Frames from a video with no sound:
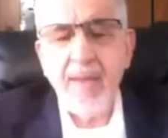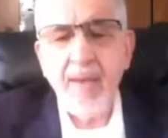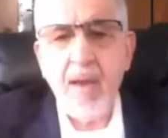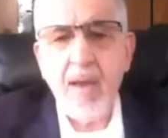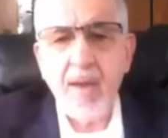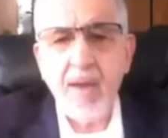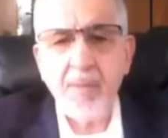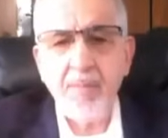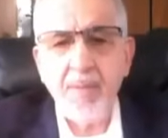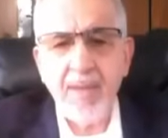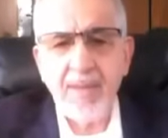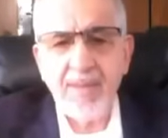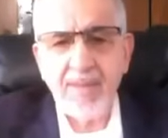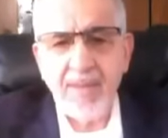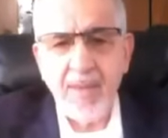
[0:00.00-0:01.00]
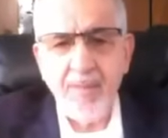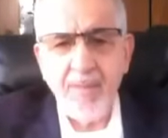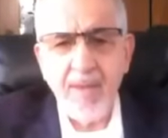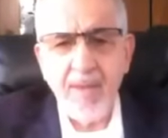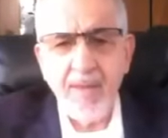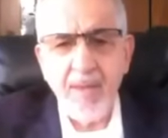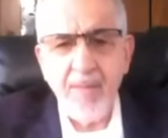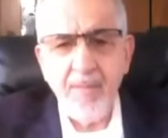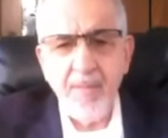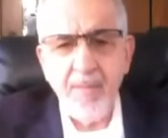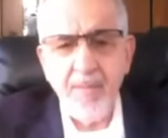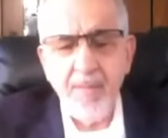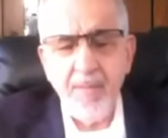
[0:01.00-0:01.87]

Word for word: حرب غزة ماذا